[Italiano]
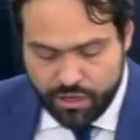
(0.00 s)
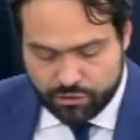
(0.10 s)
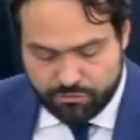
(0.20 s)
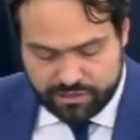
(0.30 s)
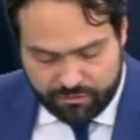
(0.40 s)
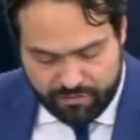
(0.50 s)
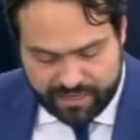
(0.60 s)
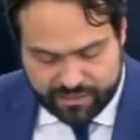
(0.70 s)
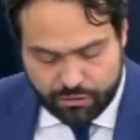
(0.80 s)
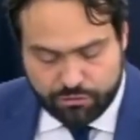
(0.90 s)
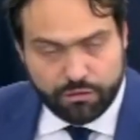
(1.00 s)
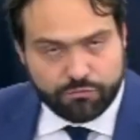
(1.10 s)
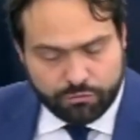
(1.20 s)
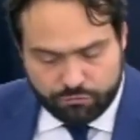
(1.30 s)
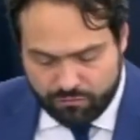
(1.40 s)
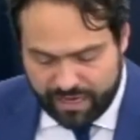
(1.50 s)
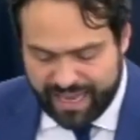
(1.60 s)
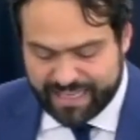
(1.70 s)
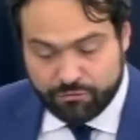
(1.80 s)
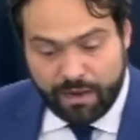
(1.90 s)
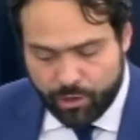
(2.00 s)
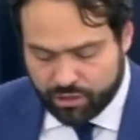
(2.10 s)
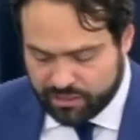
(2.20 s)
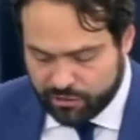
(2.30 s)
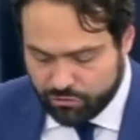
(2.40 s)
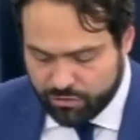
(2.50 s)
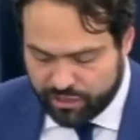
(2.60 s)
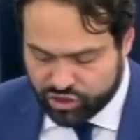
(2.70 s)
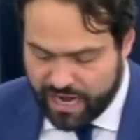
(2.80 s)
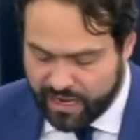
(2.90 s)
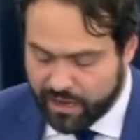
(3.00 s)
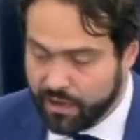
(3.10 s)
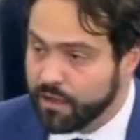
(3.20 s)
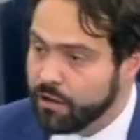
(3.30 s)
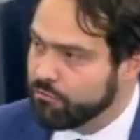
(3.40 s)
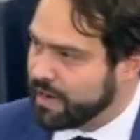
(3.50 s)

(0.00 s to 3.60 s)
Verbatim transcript: sul sequestro sulle torture e sulla morte di giulio regeni un